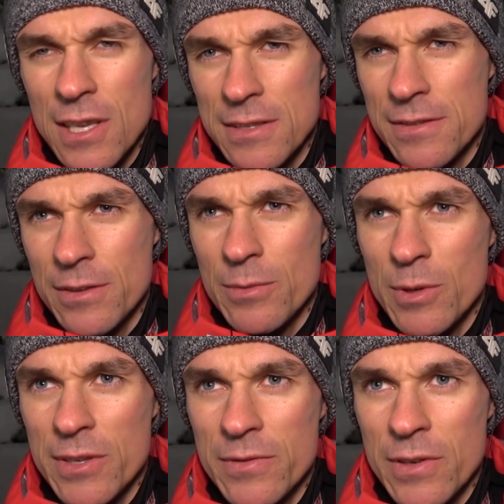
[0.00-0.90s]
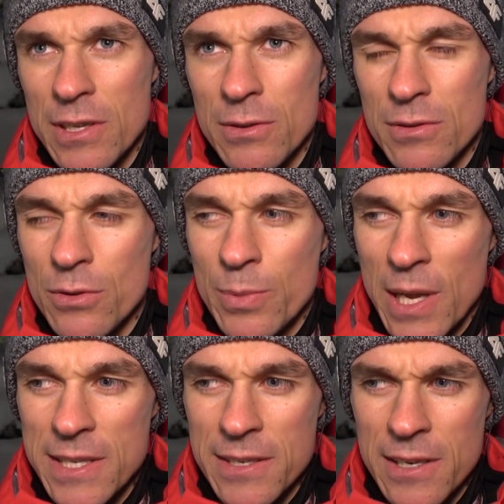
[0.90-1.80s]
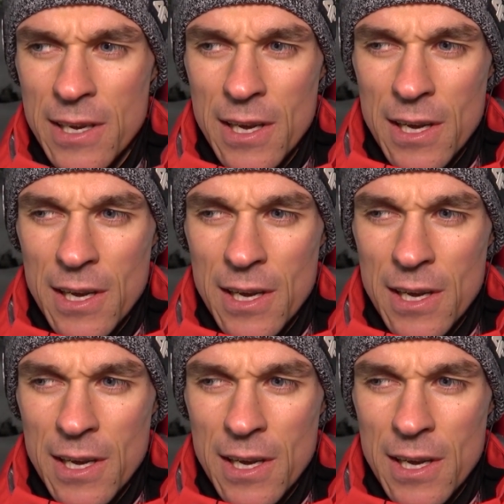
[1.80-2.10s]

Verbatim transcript: nas y, motywuje do, do pracy.